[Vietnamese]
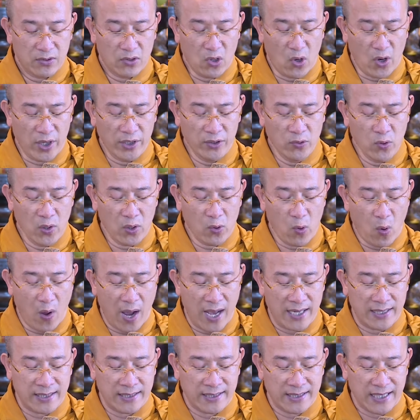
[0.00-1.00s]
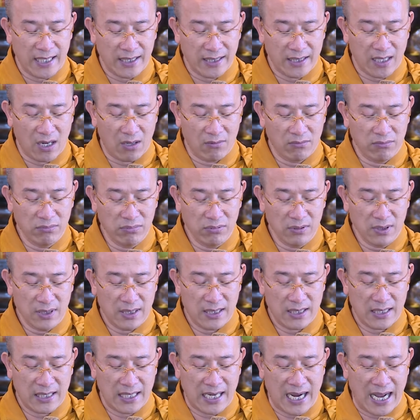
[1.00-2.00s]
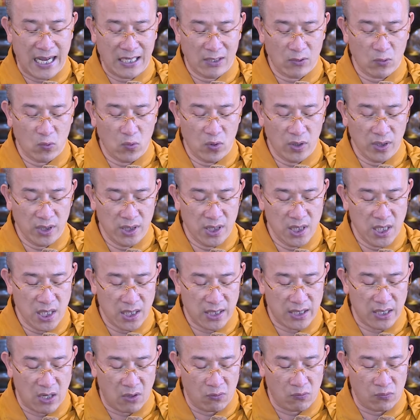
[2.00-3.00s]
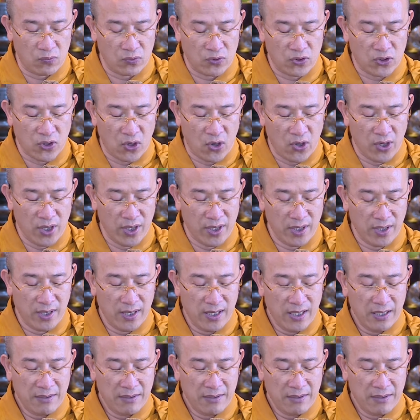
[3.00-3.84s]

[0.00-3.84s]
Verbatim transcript: đói nuốt hoàn sắt nóng khát uống nước đồng sôi,